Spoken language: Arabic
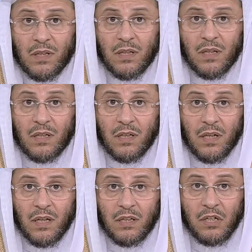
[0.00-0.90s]

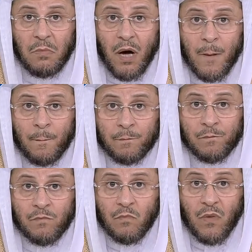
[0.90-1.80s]
للإمام
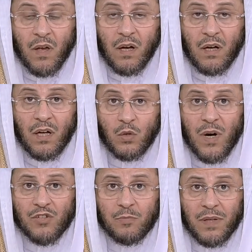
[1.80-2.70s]
آه،
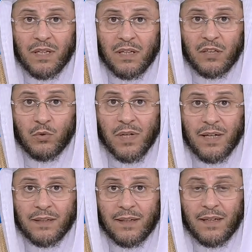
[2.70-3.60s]
الواجب عليه أن
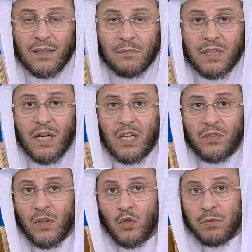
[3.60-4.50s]
يراعي من
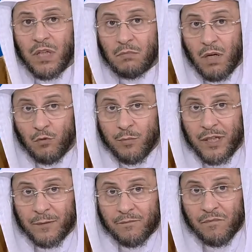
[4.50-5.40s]
خلفه من
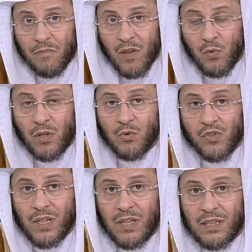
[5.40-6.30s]
المأمومين وأن
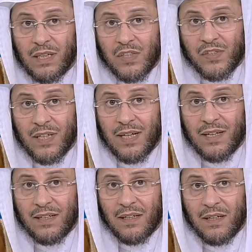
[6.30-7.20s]
يصلي
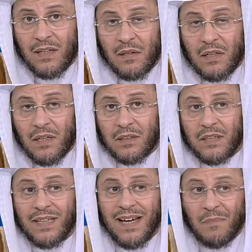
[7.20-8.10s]
الصلاة
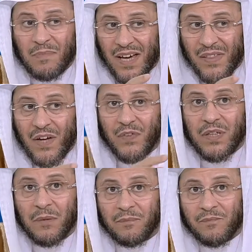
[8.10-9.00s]
اقتداء
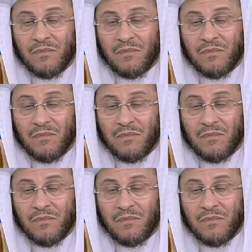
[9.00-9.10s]
بأضعفهم